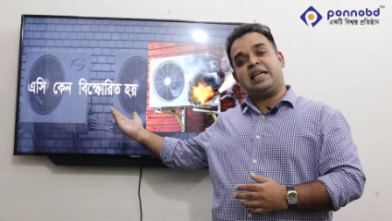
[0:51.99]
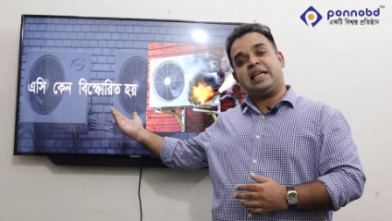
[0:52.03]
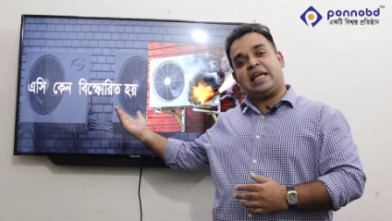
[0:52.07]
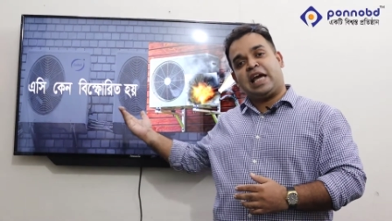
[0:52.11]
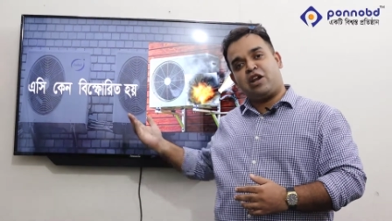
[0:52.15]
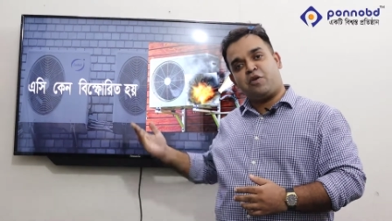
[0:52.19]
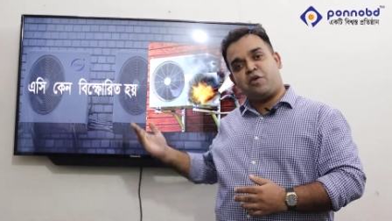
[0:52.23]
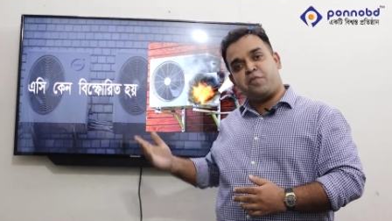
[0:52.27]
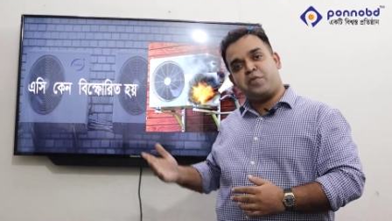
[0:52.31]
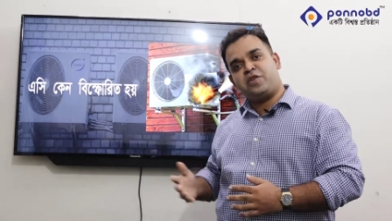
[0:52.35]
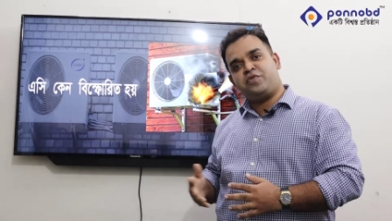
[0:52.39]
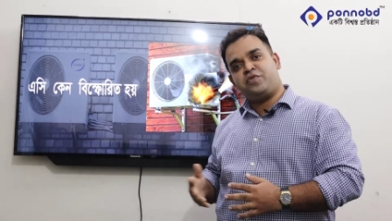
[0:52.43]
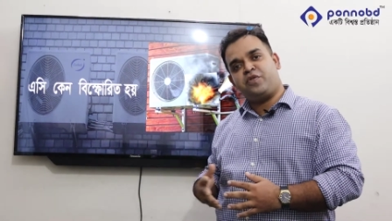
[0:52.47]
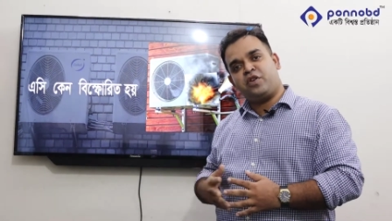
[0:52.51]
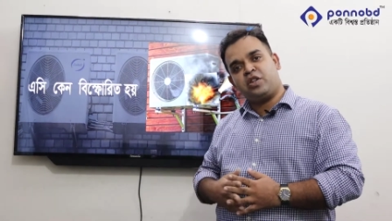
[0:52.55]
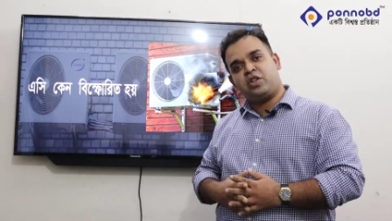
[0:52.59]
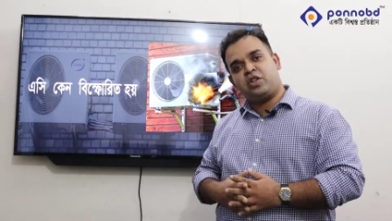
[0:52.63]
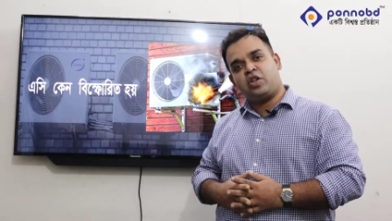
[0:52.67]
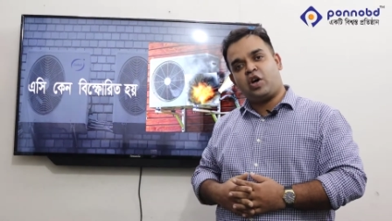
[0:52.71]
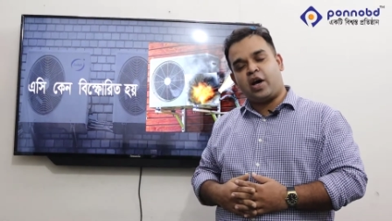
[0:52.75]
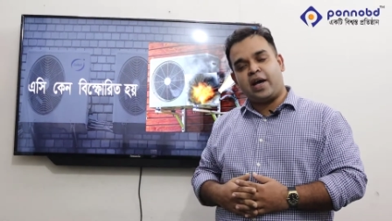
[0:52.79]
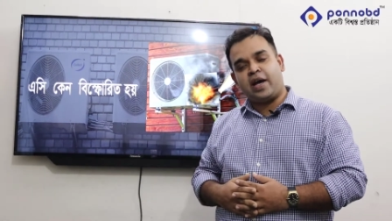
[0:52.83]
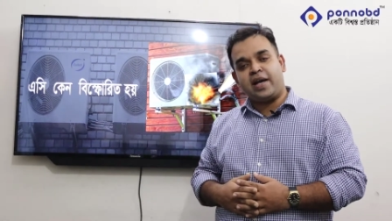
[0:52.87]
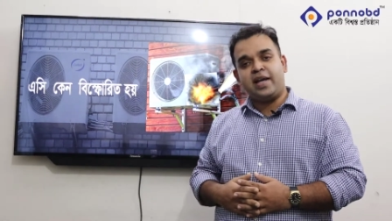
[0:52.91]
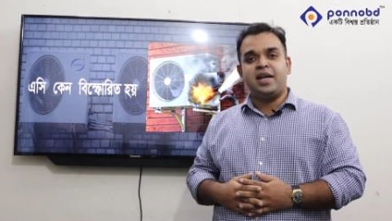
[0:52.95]
কেন
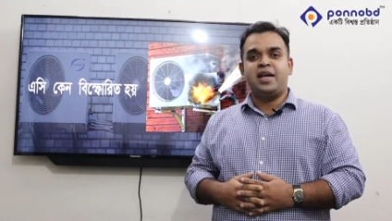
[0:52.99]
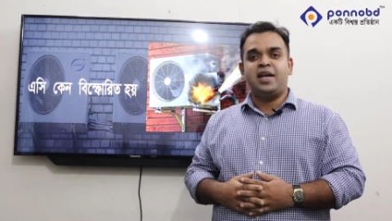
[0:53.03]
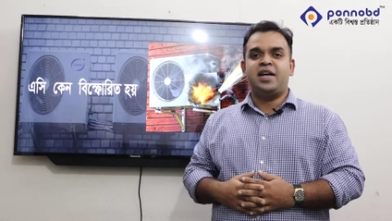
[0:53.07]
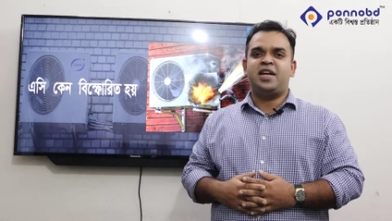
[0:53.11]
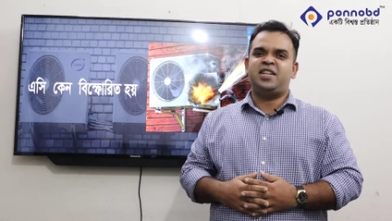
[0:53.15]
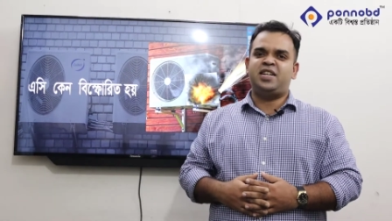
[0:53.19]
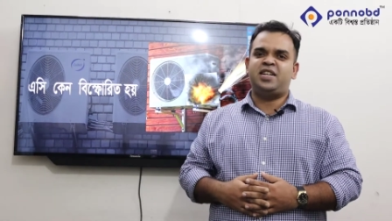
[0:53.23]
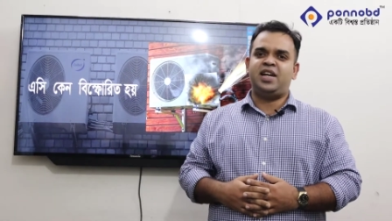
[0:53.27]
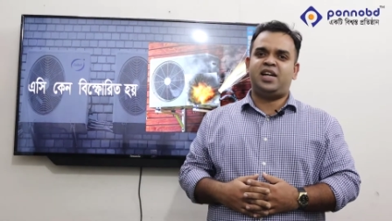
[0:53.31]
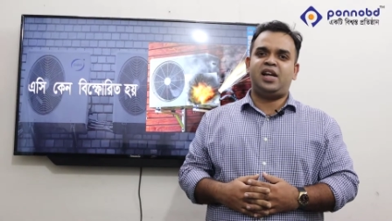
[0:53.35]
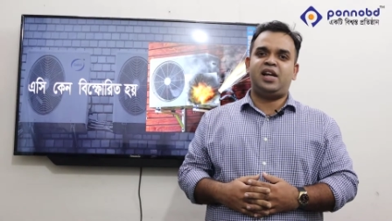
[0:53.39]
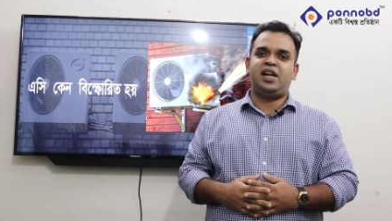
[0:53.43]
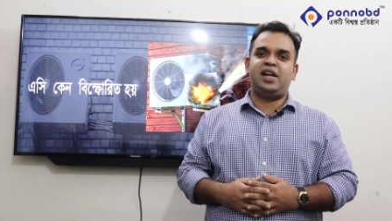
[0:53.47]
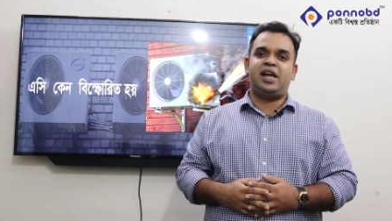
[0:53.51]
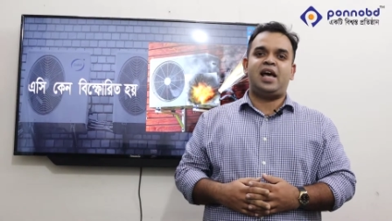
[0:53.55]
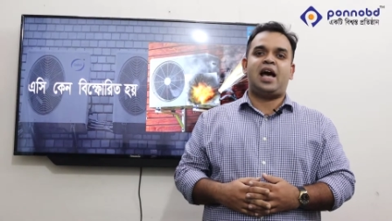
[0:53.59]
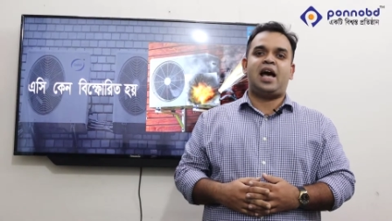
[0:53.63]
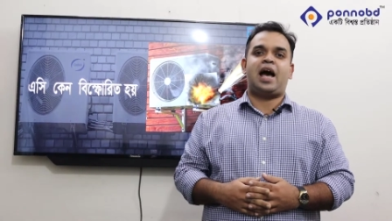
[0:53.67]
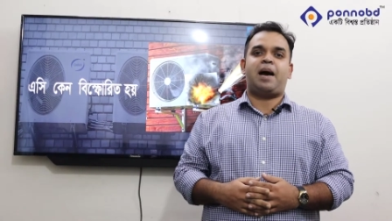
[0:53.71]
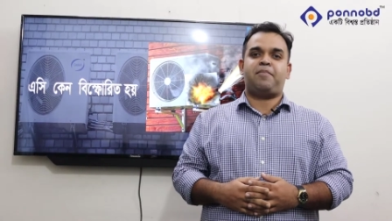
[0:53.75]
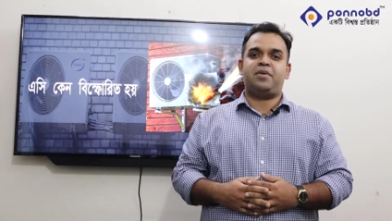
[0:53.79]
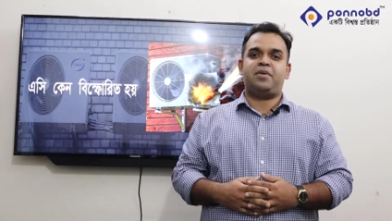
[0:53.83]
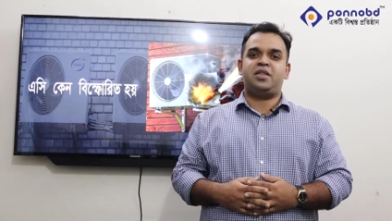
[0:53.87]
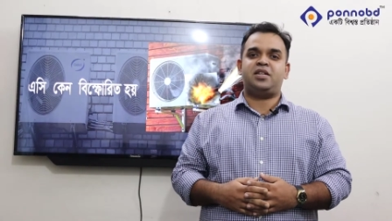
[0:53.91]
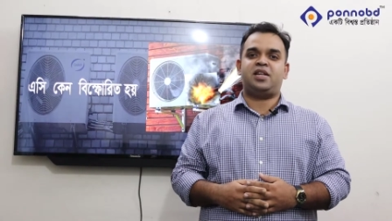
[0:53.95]
বিস্ফোরিত হয় সেটি নিয়ে
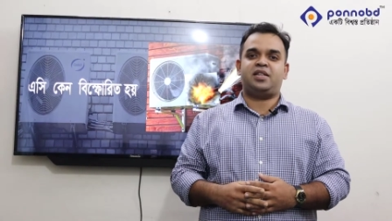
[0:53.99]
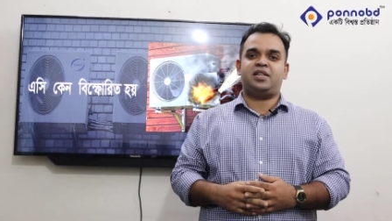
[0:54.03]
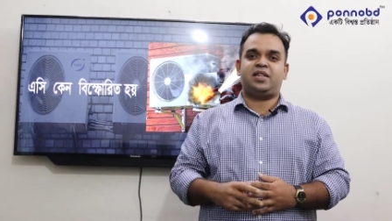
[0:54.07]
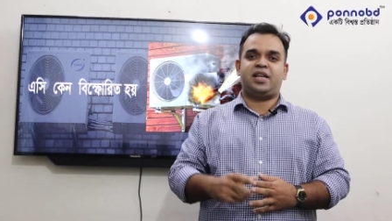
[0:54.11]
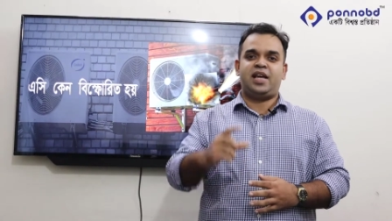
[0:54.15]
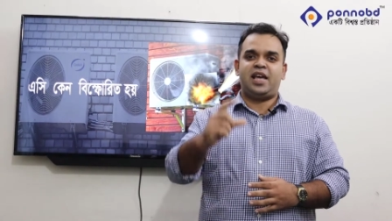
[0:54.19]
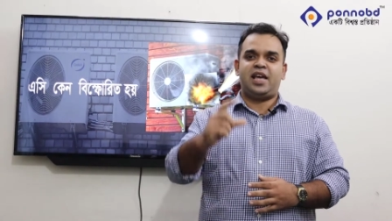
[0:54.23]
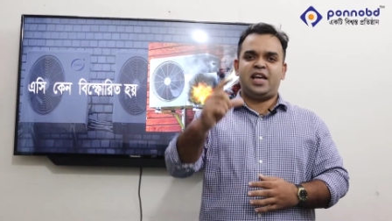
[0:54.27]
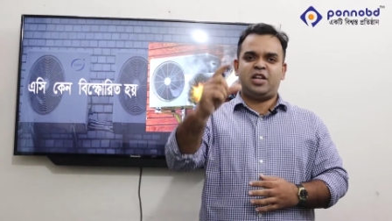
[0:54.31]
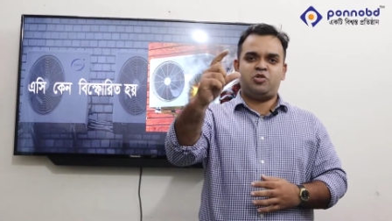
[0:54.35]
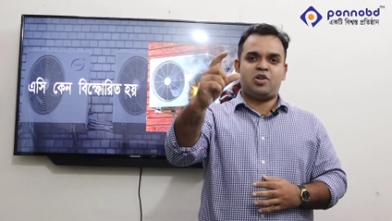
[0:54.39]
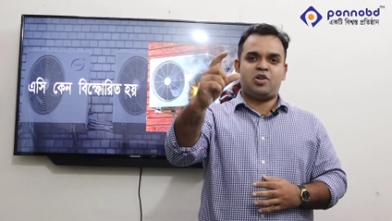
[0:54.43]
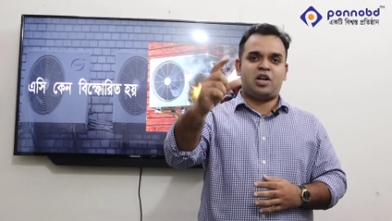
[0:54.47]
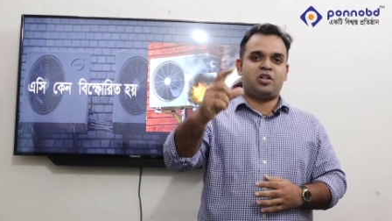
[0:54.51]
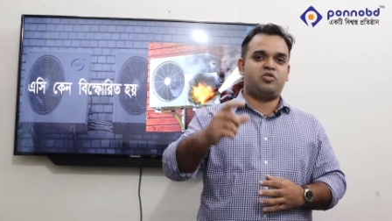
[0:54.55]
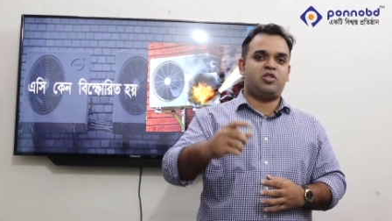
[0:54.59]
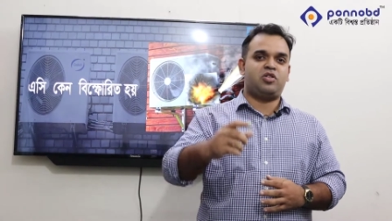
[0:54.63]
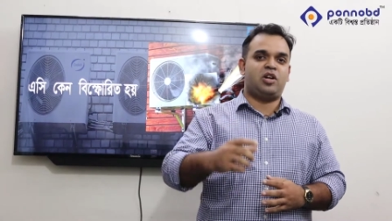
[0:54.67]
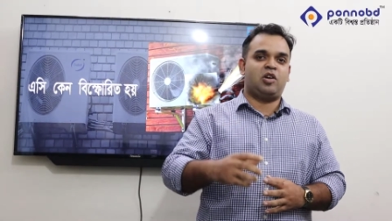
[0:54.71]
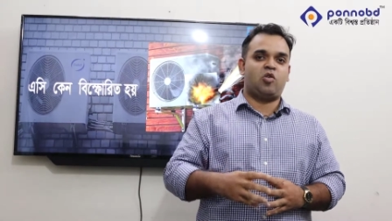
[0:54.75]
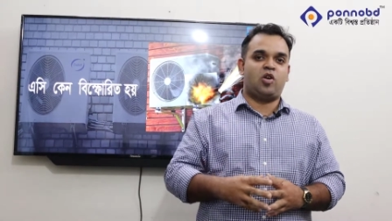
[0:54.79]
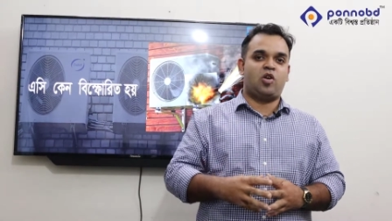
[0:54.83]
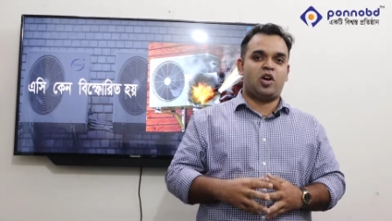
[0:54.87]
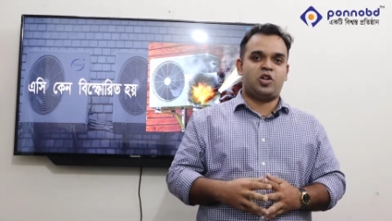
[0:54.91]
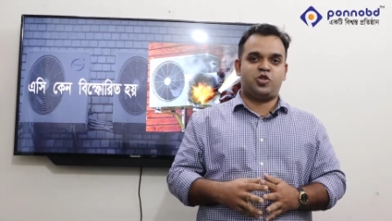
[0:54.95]
আপনাদের সাথে একটু
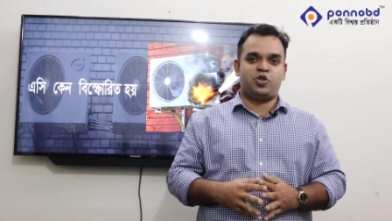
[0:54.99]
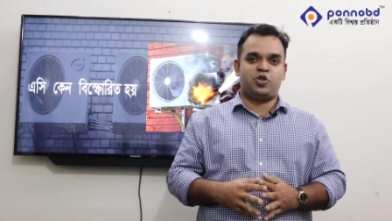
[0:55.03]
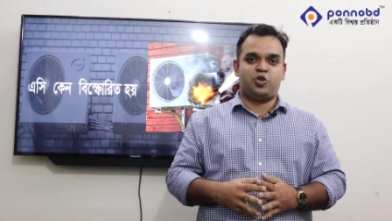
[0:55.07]
আলোচনা করার